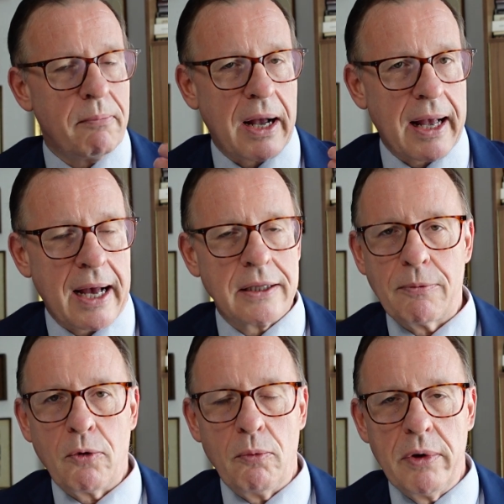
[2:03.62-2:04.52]
Man kann
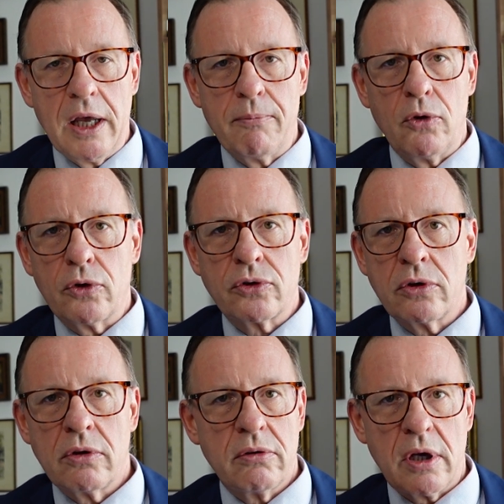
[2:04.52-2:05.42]
problemlos
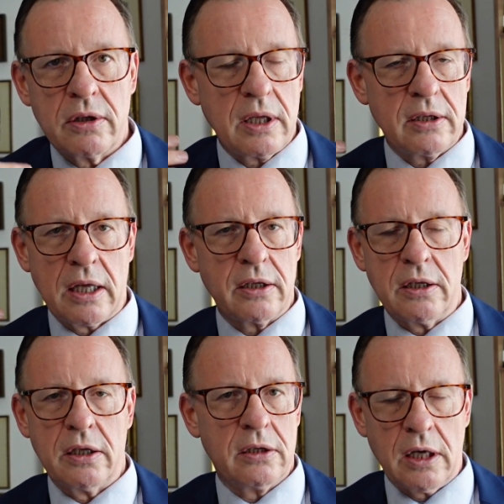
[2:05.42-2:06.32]
den, an
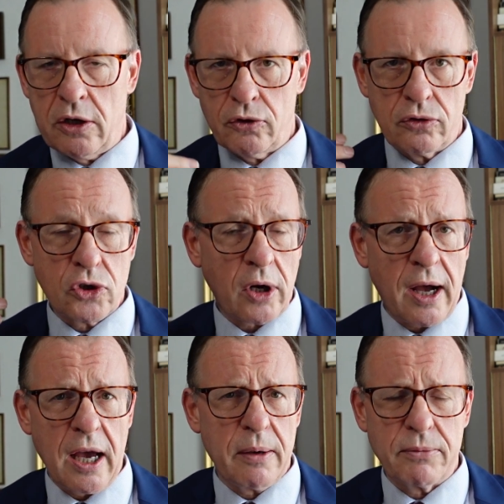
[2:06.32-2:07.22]
den Hirten der Hirten
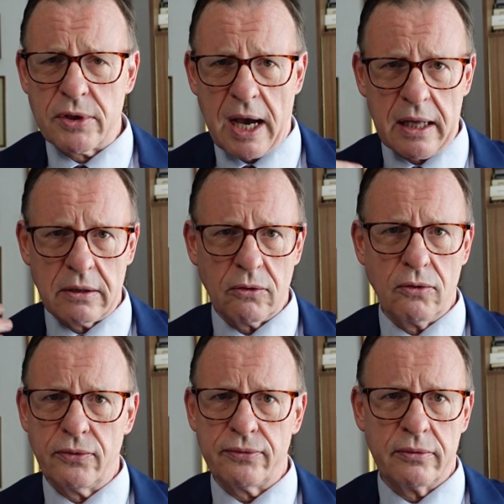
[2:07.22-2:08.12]
schreiben, sie
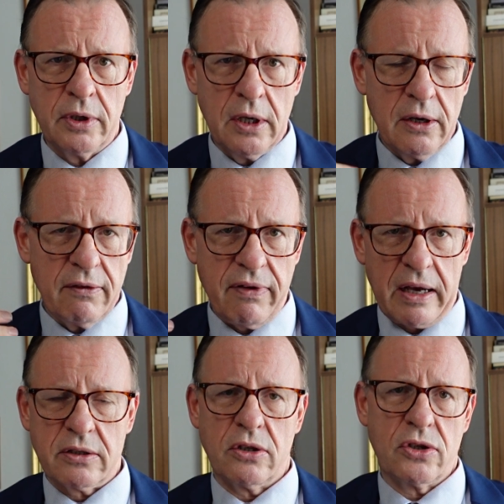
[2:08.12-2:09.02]
anrufen,
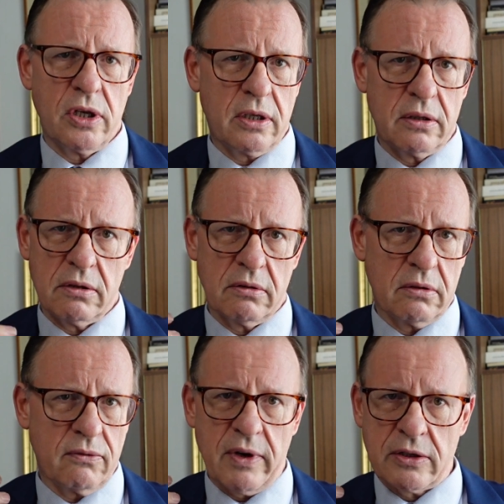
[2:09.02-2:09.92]
Faxe
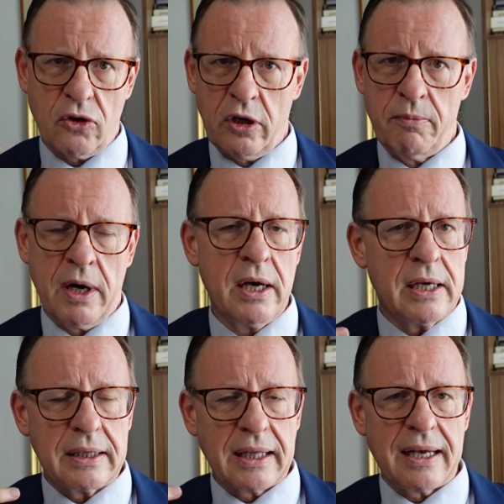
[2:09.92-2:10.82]
schicken, was auch immer.
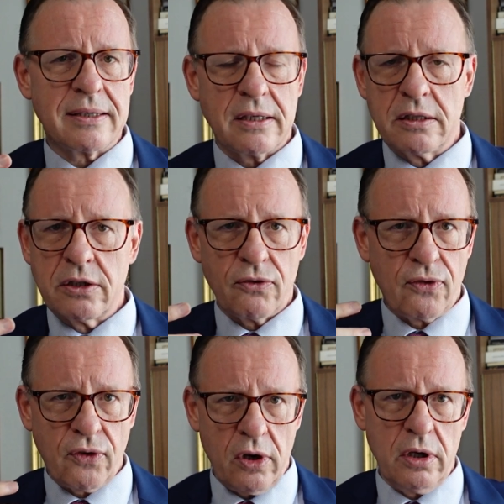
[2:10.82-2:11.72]
Das ist
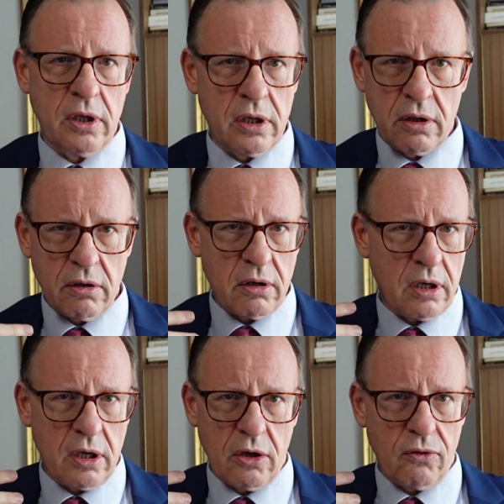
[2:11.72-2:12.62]
völlig
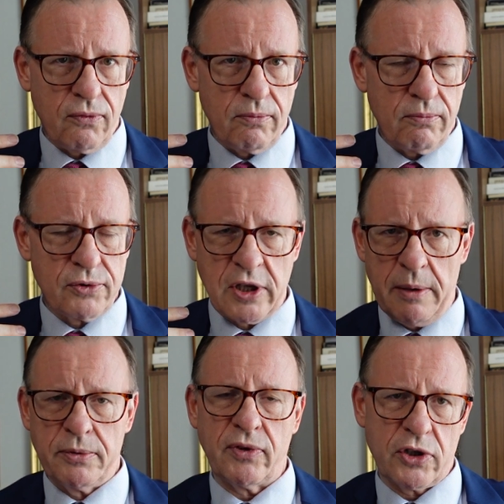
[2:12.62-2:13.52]
äh,
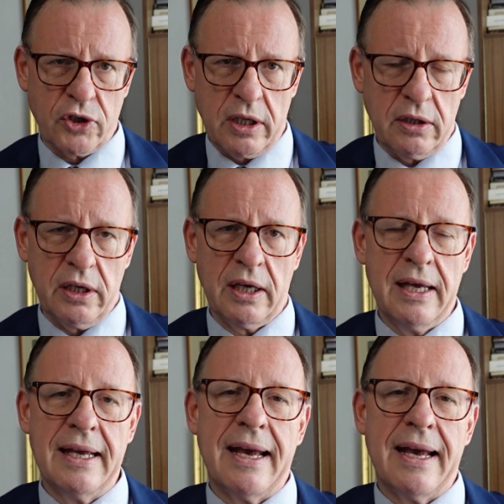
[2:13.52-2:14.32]
selbstverständlich.